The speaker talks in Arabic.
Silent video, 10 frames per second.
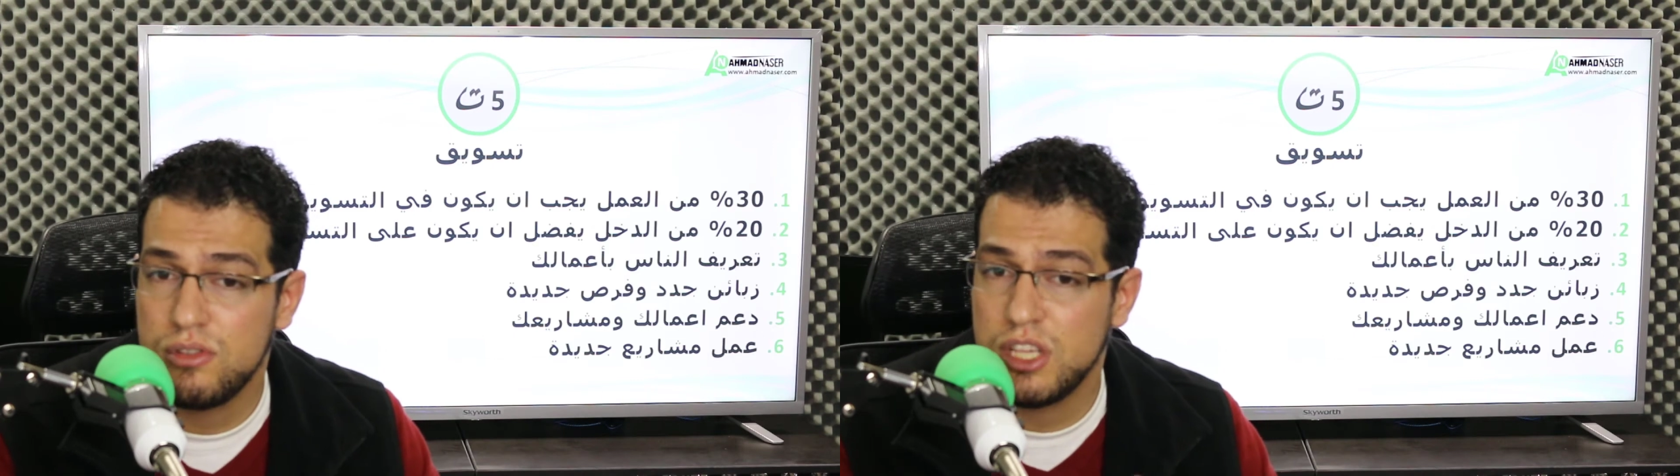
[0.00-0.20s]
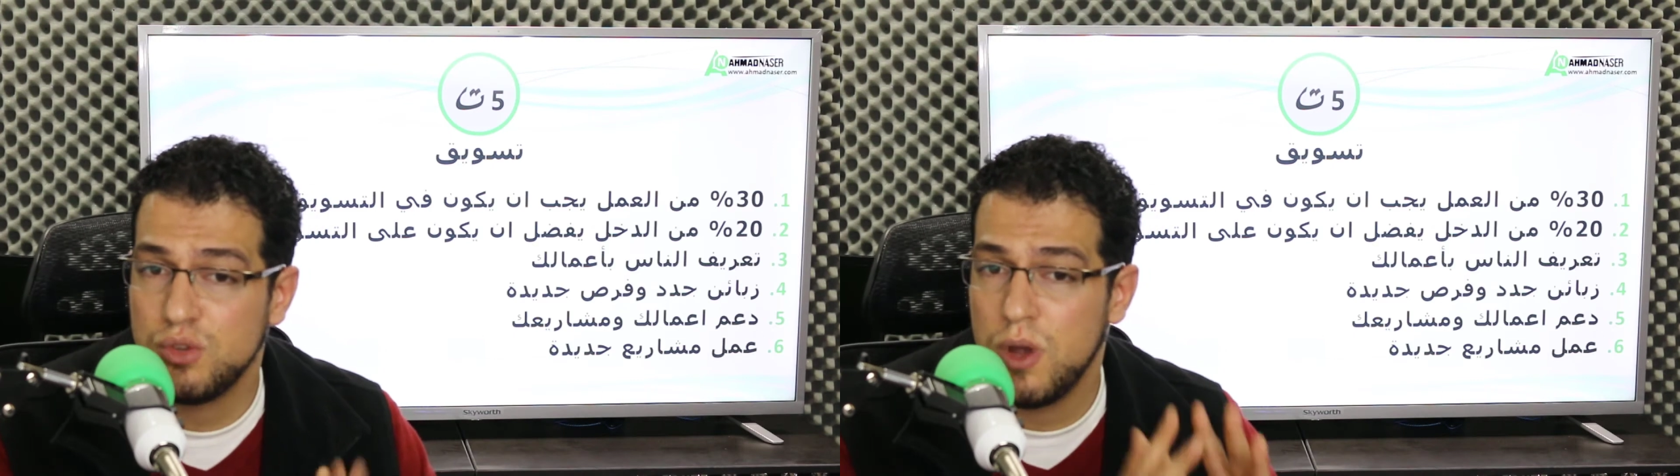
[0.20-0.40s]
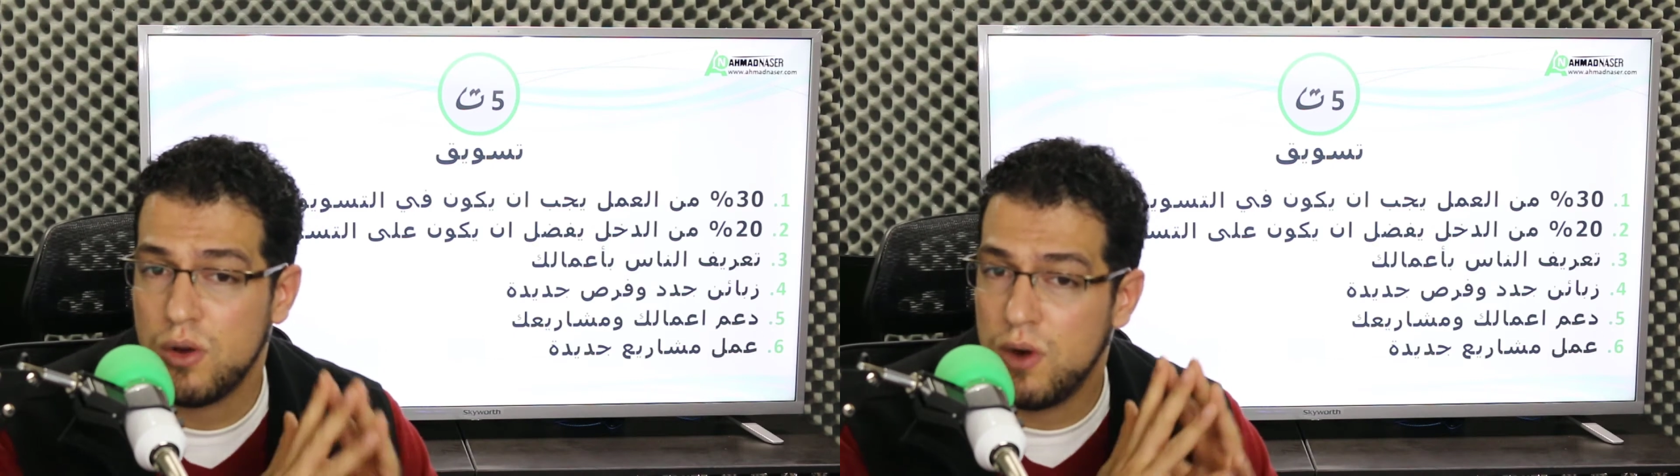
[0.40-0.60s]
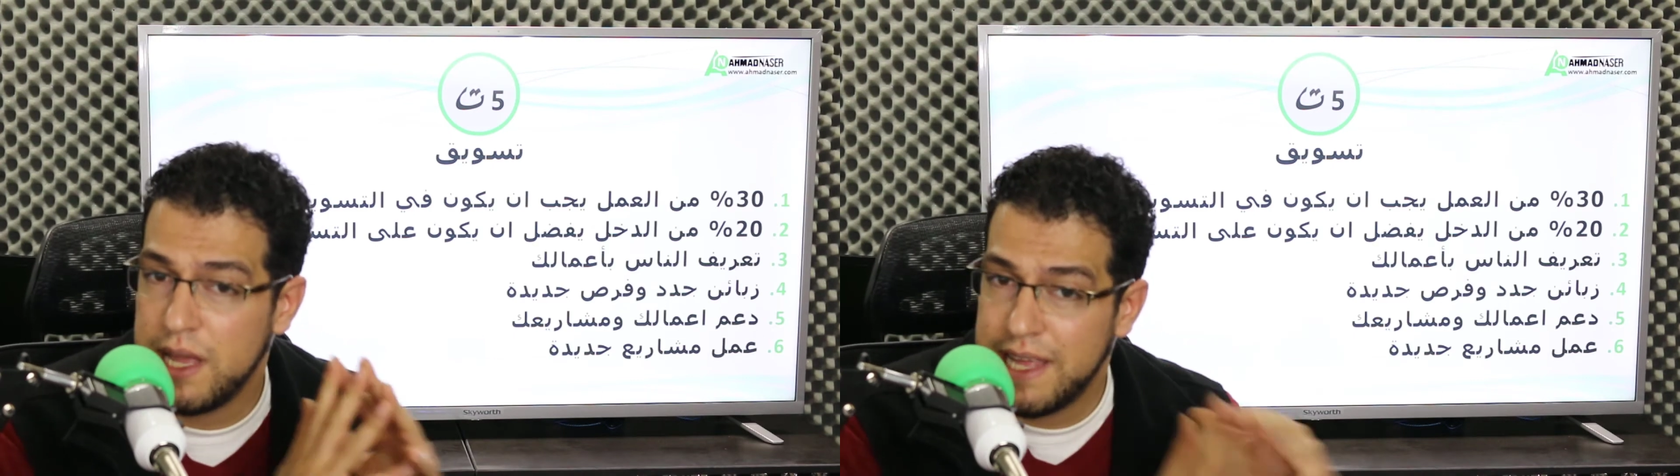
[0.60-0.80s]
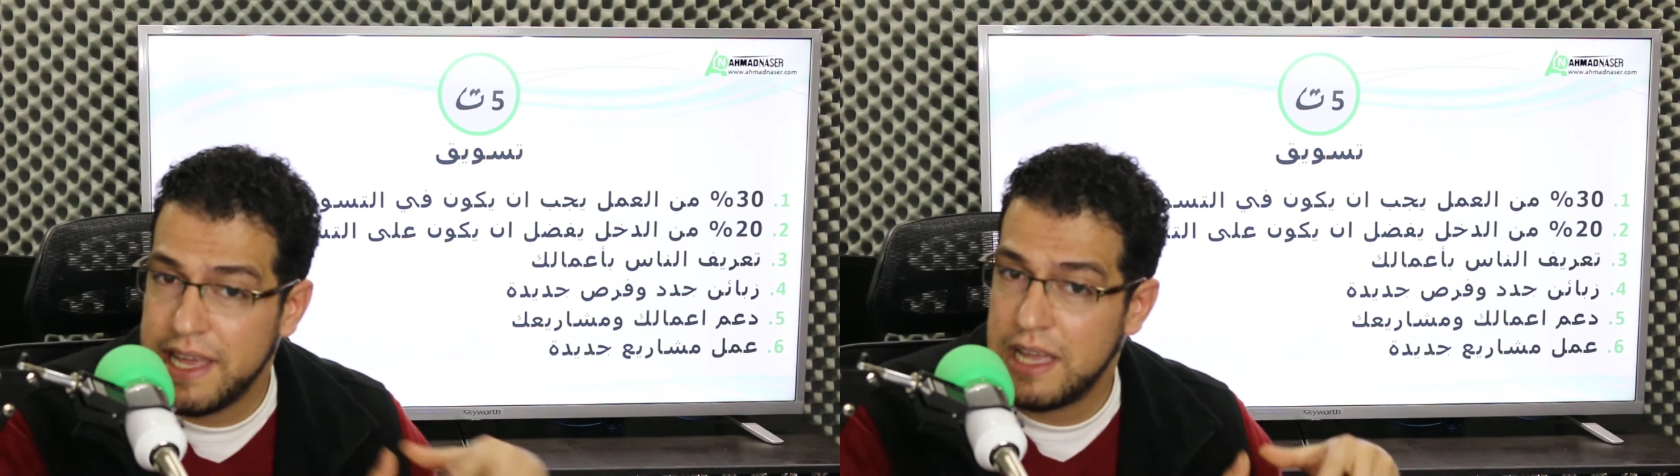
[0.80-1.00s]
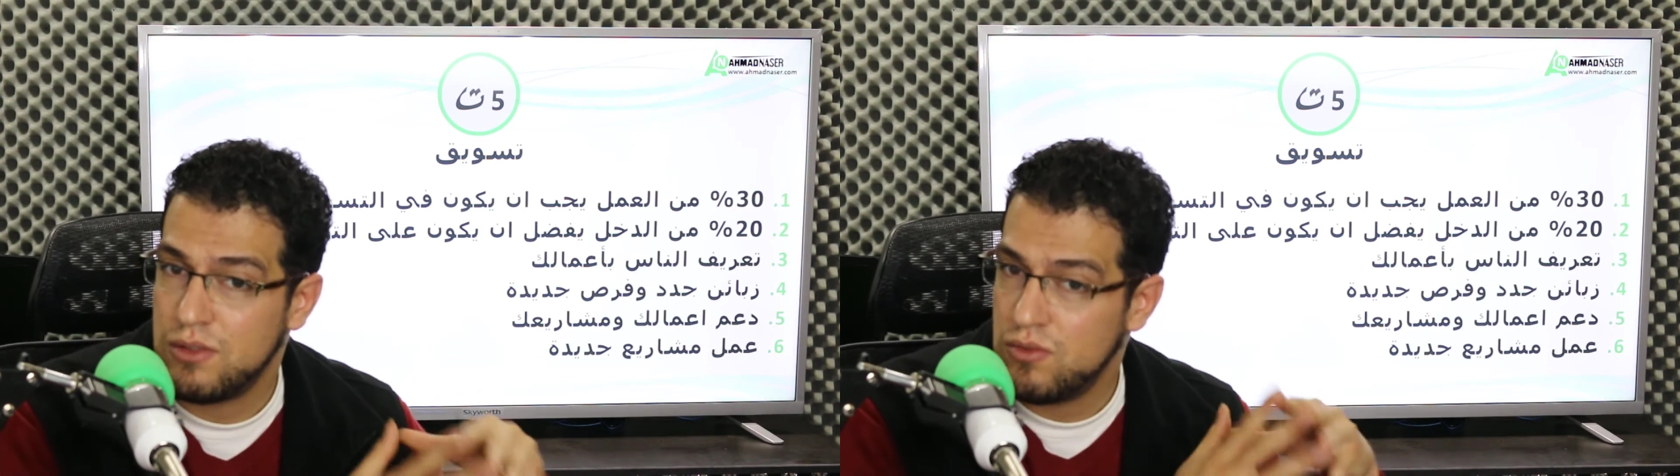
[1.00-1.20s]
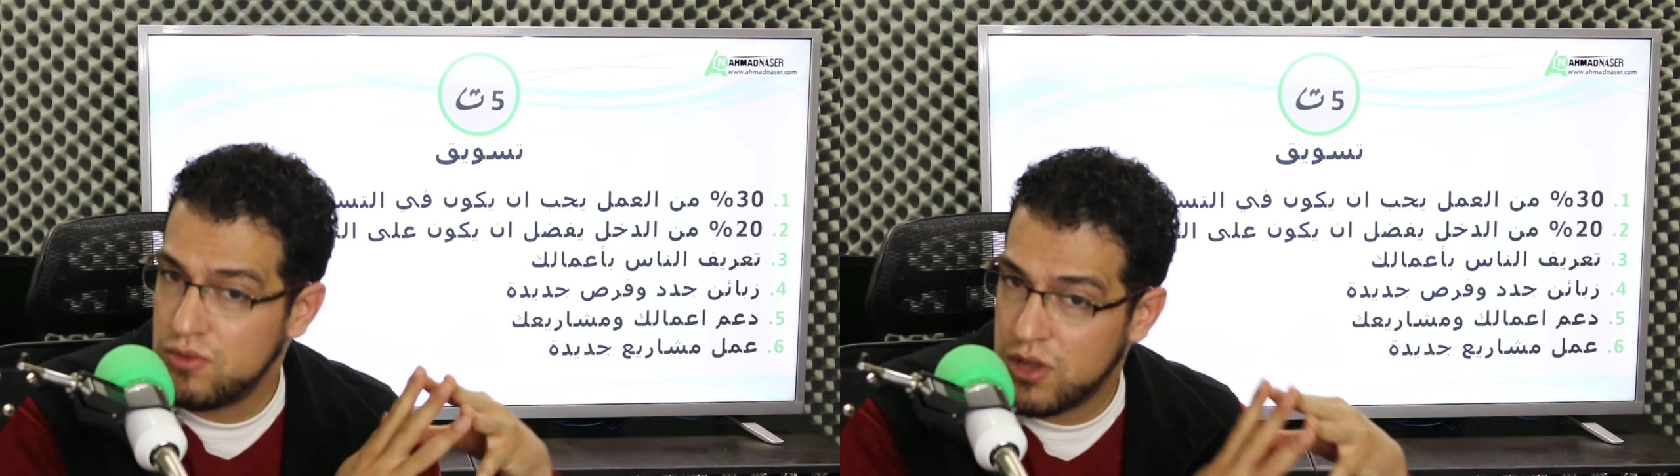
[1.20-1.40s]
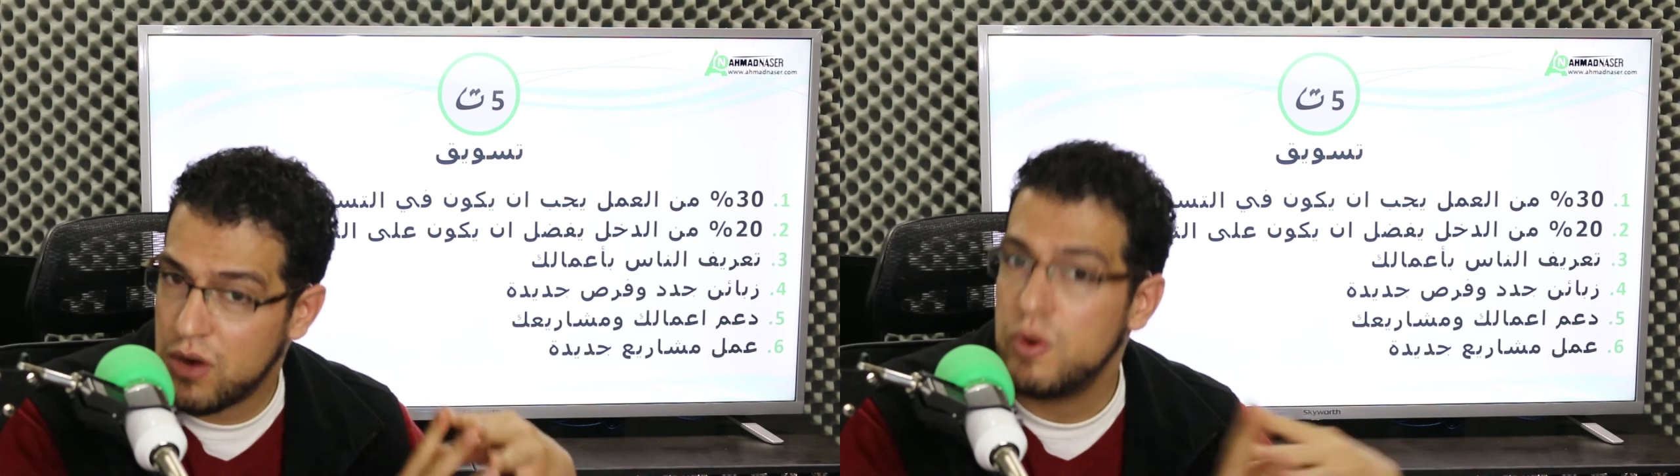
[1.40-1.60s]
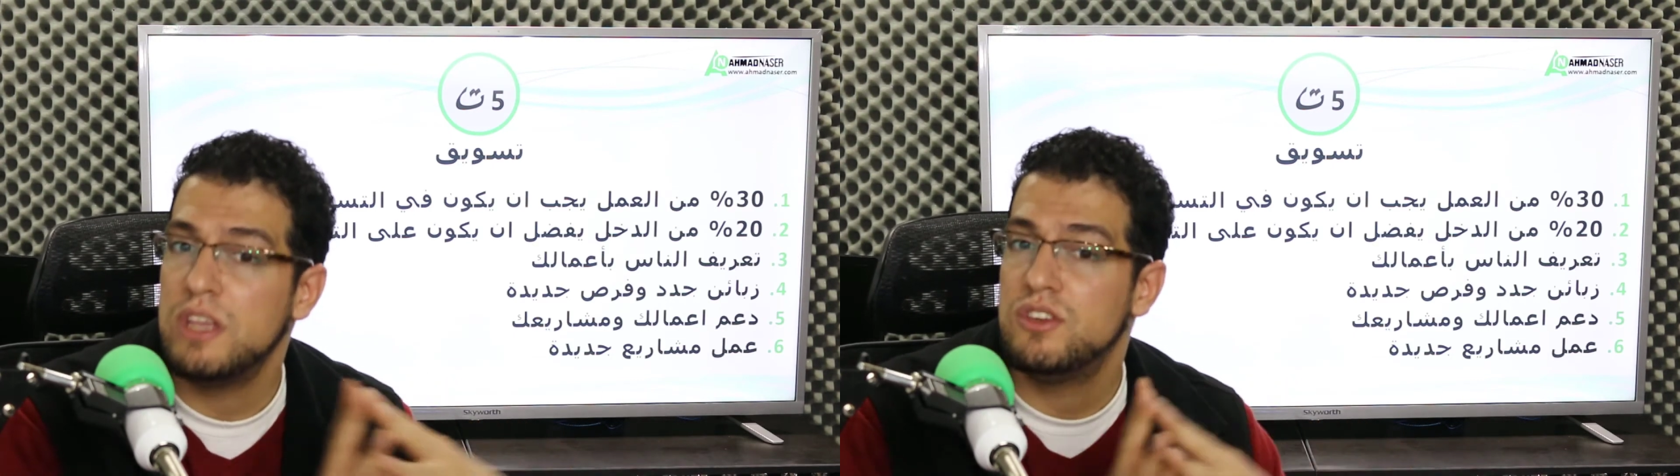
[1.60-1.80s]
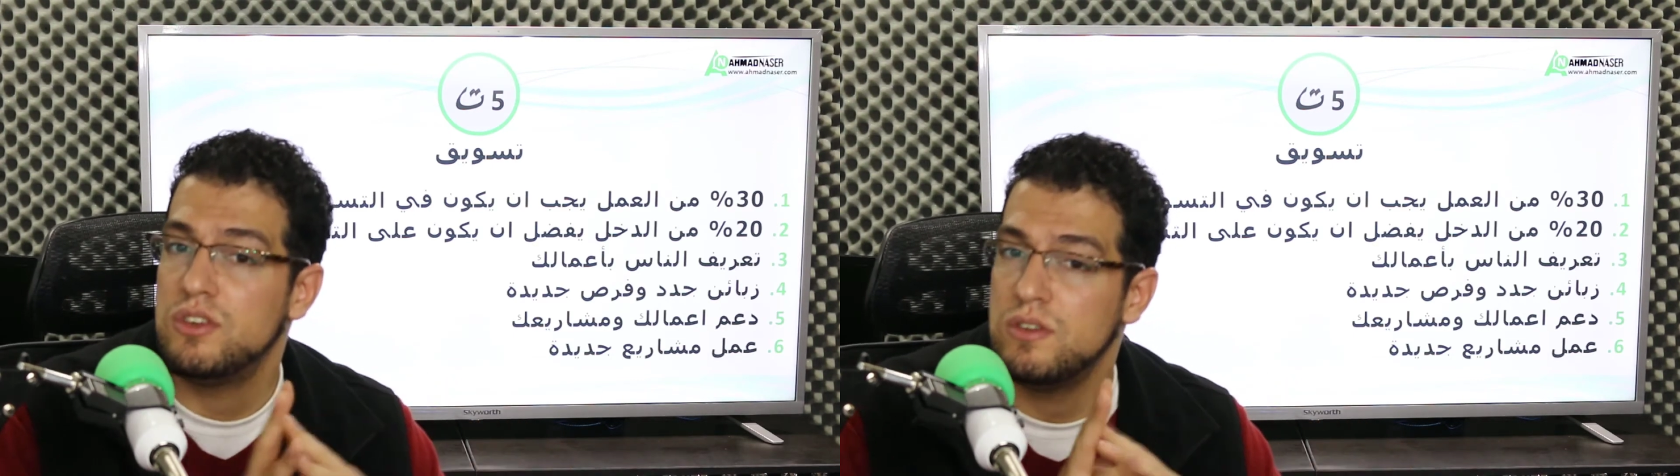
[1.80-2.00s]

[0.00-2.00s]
تسويق وإعلانات وترويج